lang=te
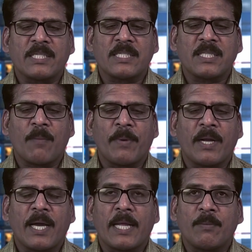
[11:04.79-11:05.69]
కలశ స్థాపన
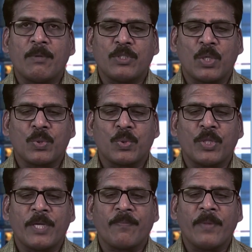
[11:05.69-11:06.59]
కార్యక్రమం
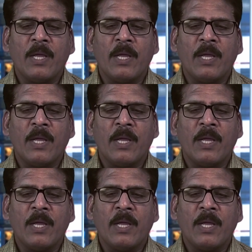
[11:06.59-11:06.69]
జరుగుతుంది